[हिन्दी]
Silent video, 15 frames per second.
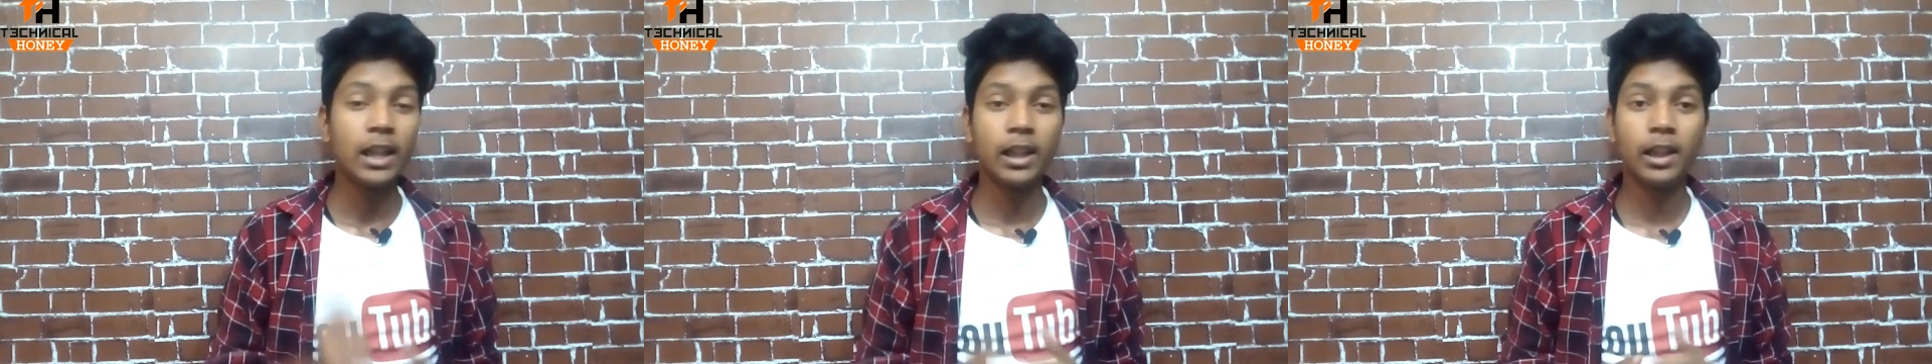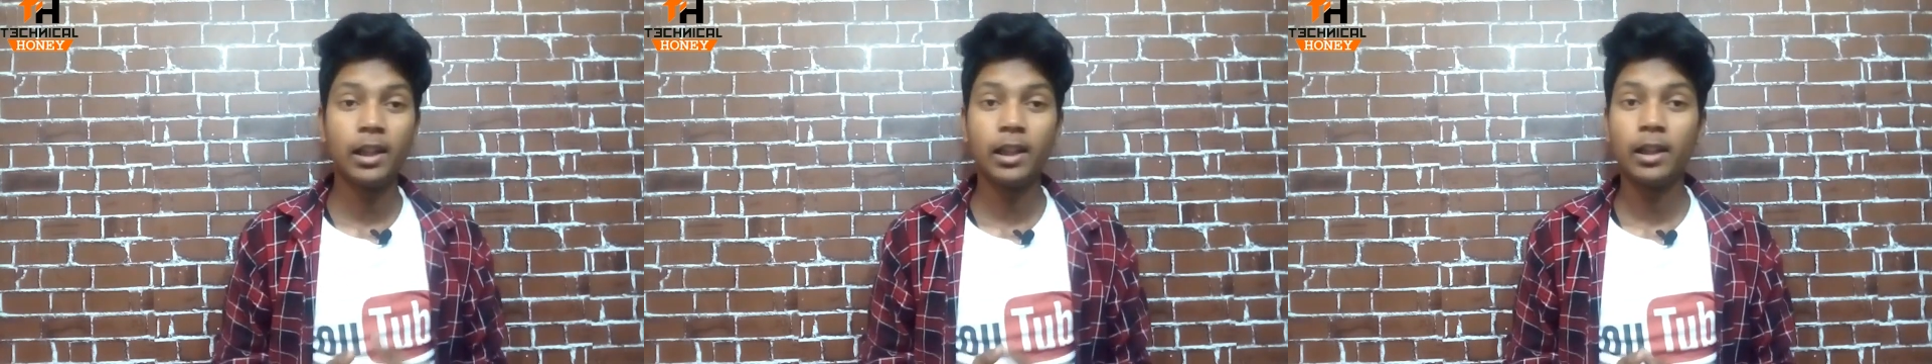
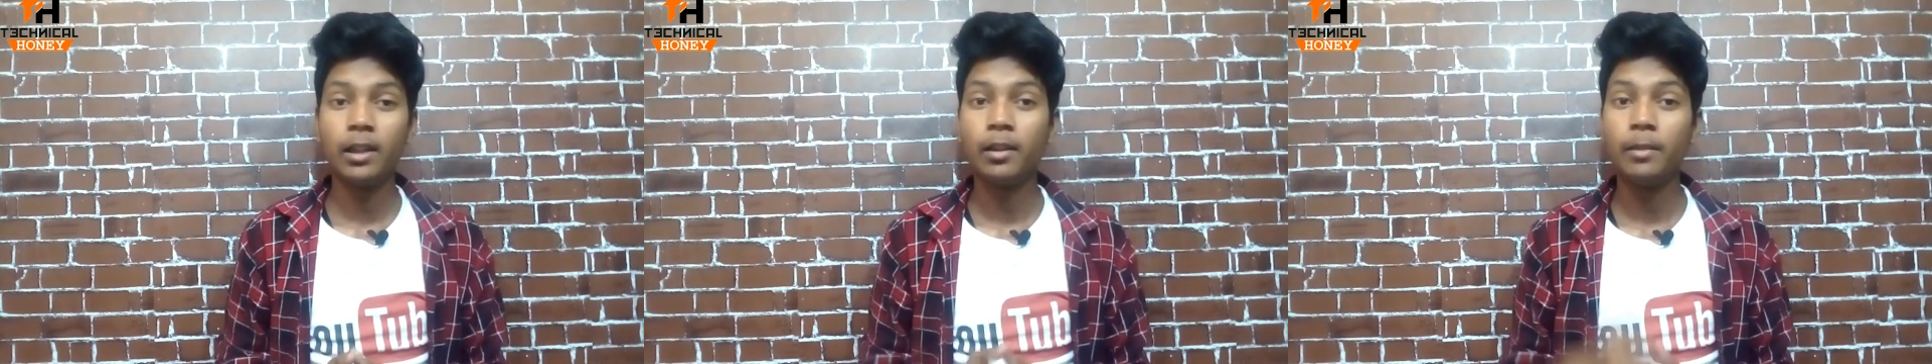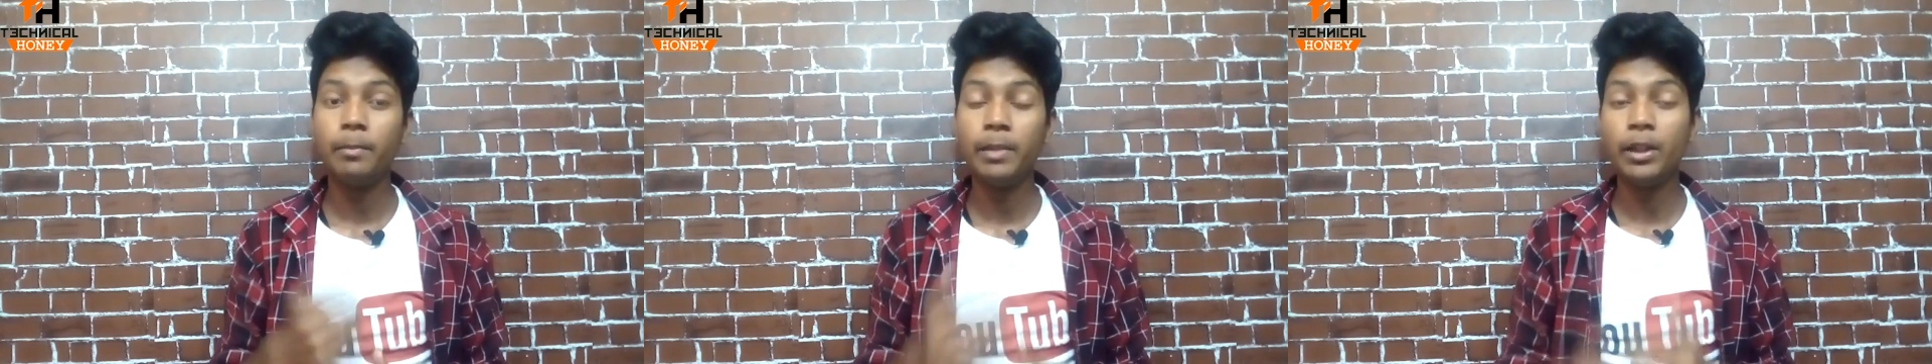
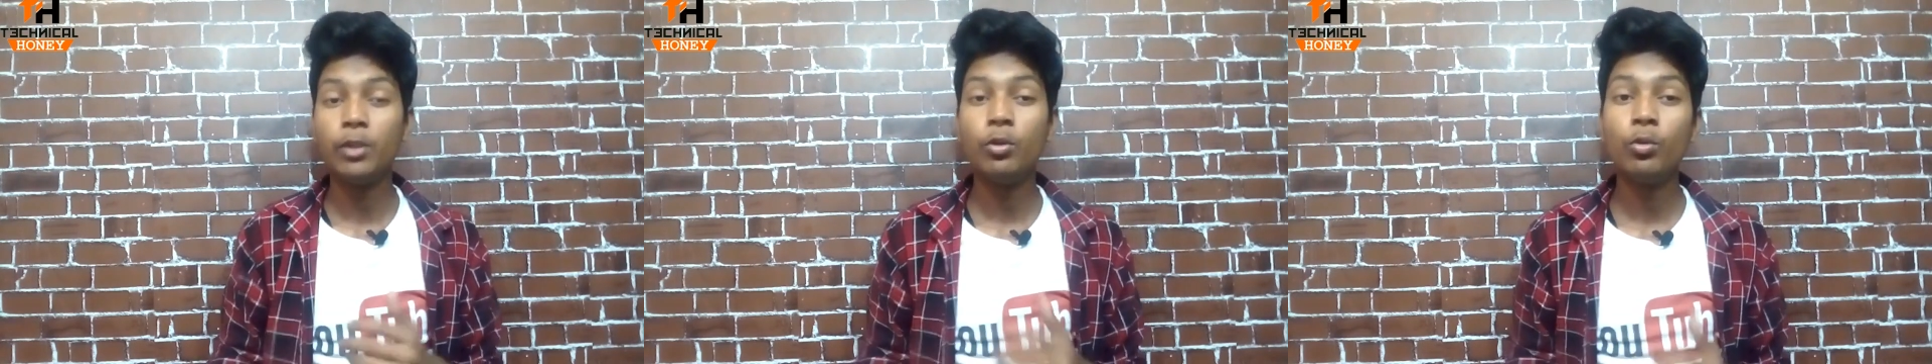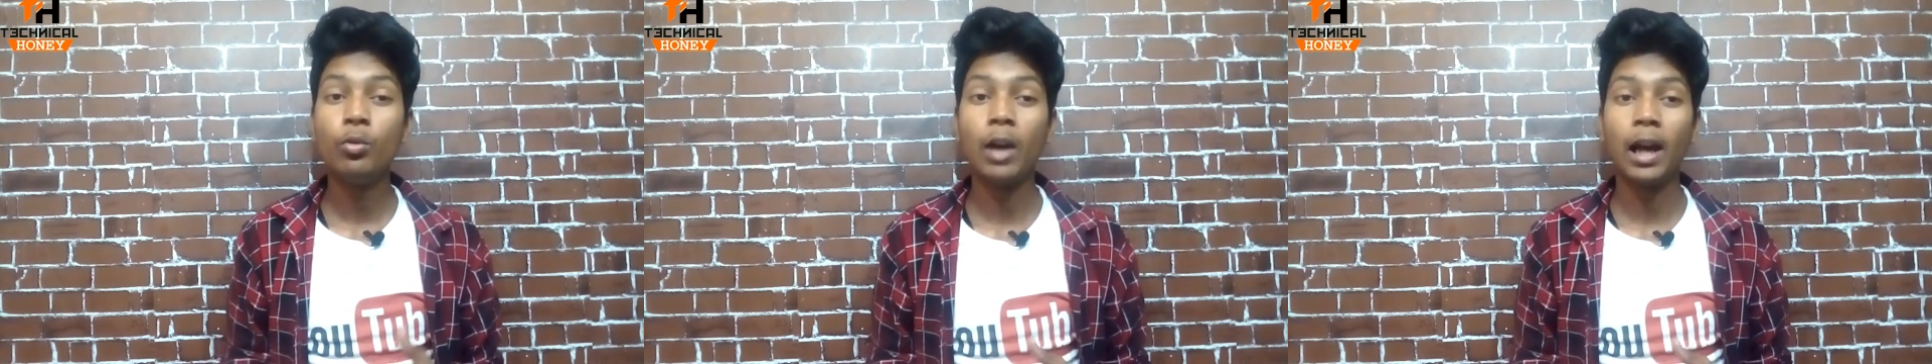
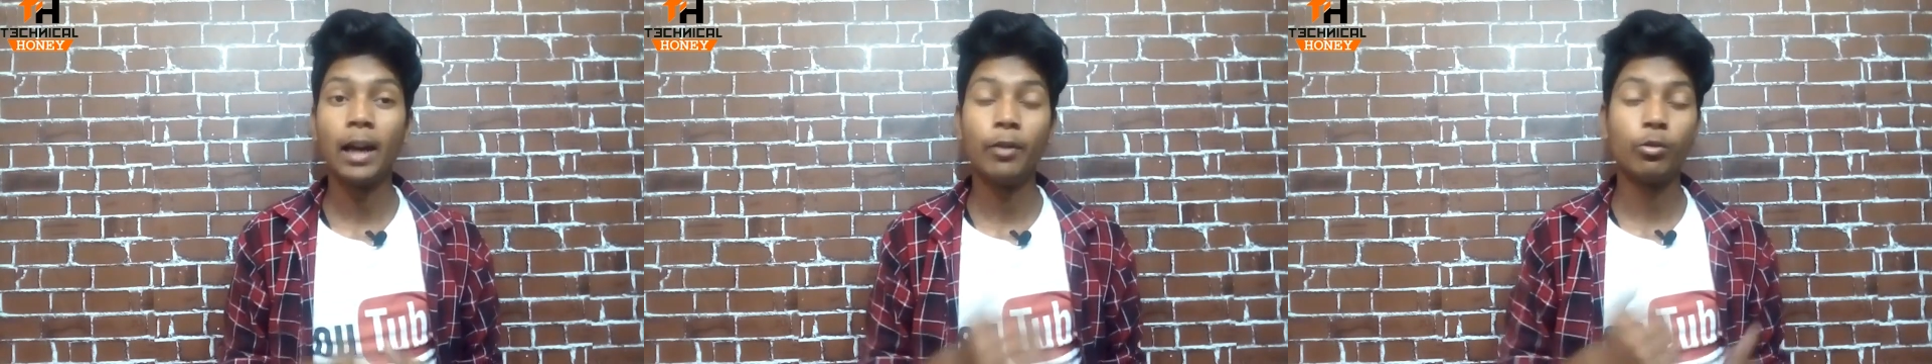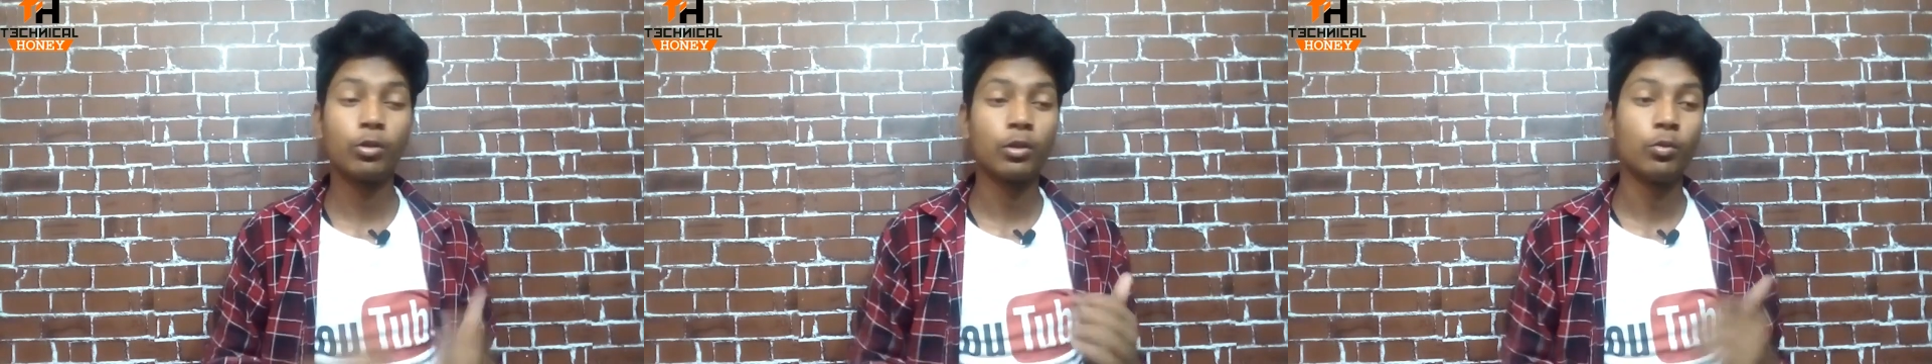व्यू आए